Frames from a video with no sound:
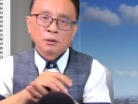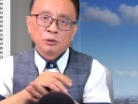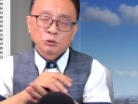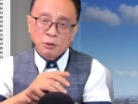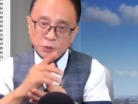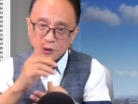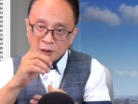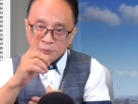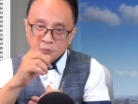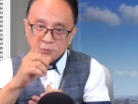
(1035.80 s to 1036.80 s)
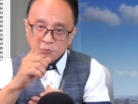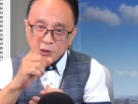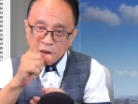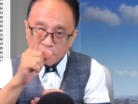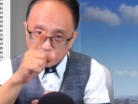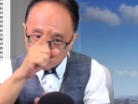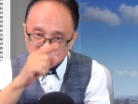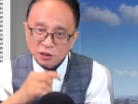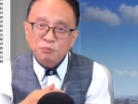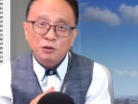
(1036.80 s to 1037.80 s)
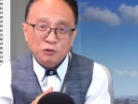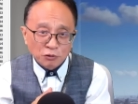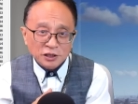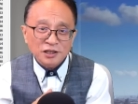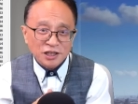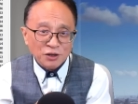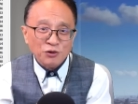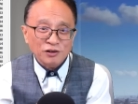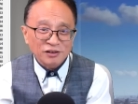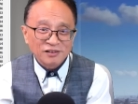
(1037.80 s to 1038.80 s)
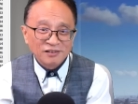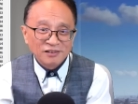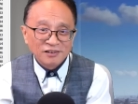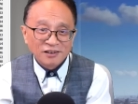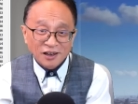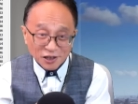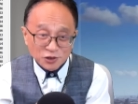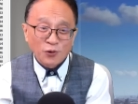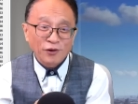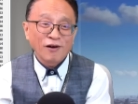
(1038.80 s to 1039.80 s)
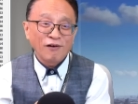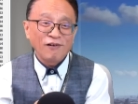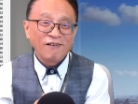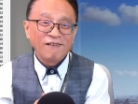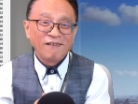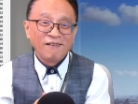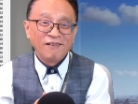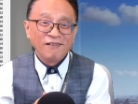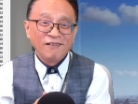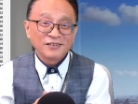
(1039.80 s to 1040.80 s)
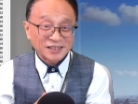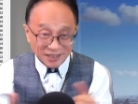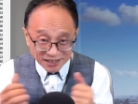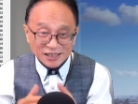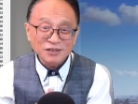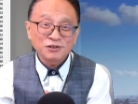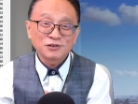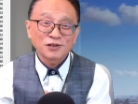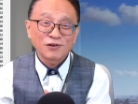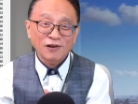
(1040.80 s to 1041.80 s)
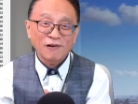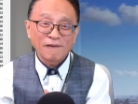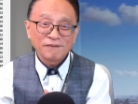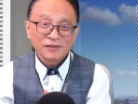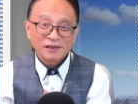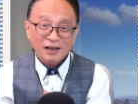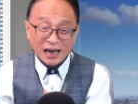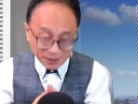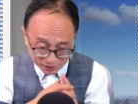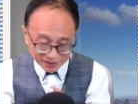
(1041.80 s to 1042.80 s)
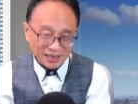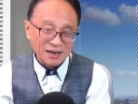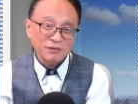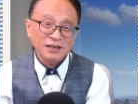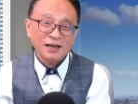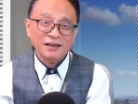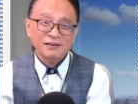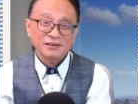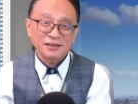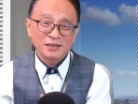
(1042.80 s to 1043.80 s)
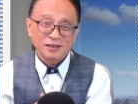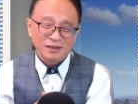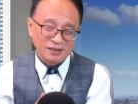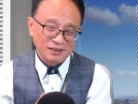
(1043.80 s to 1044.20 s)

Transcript: 所以明天明天宝瑞能不能攻上千元很重要哦，整个生计股就动了哦。阿里嘛，大家会呀，那个那个，